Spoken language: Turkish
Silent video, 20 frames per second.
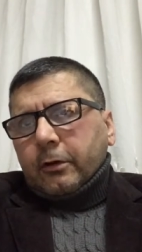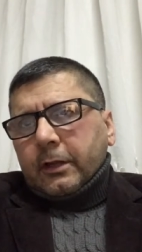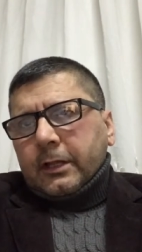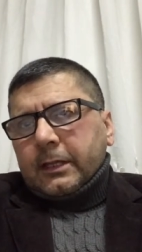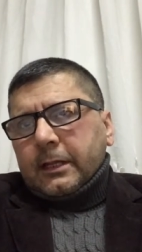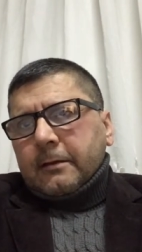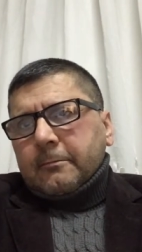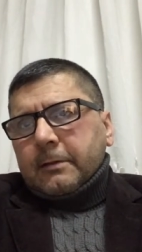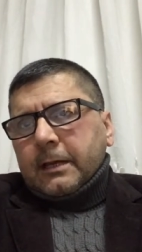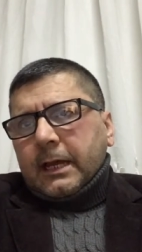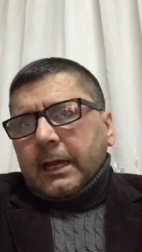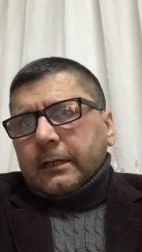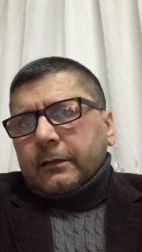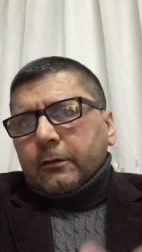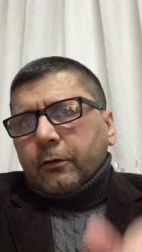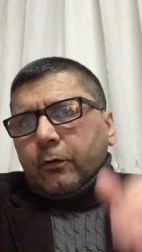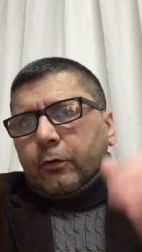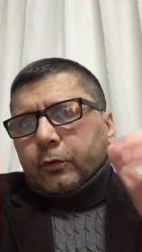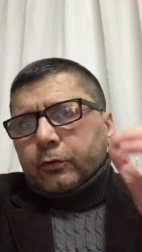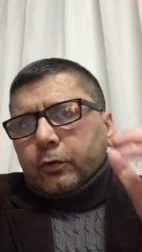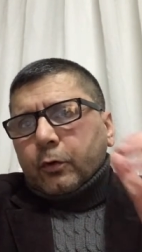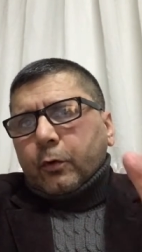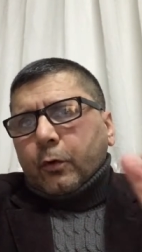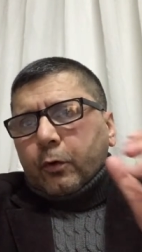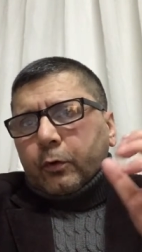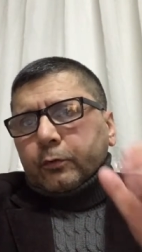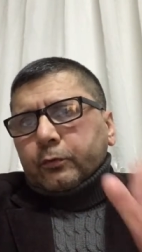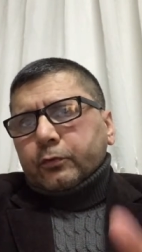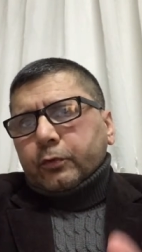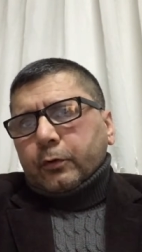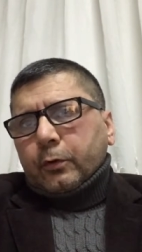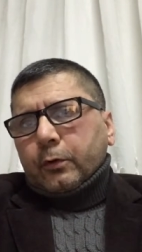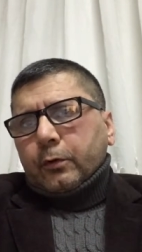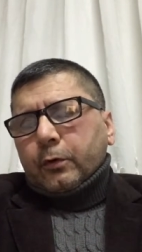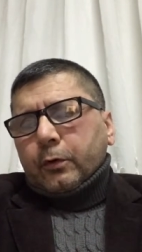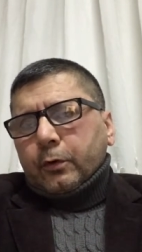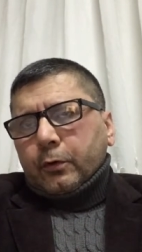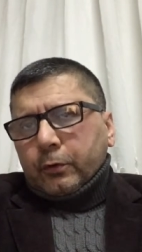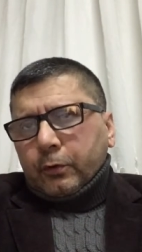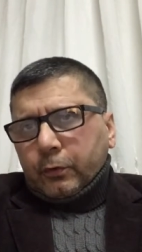edebilen,
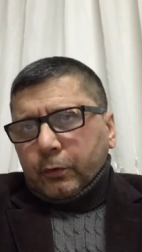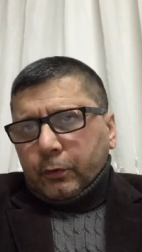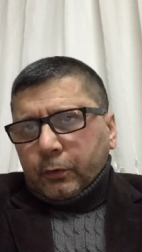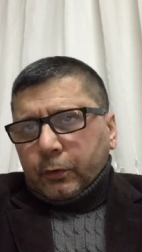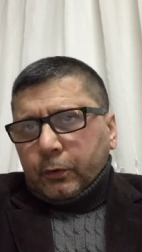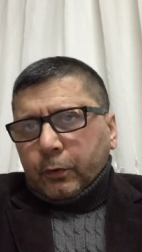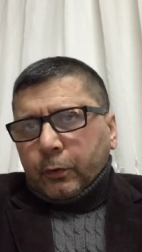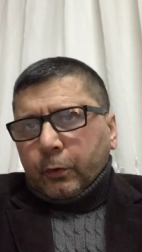otokontrolü o,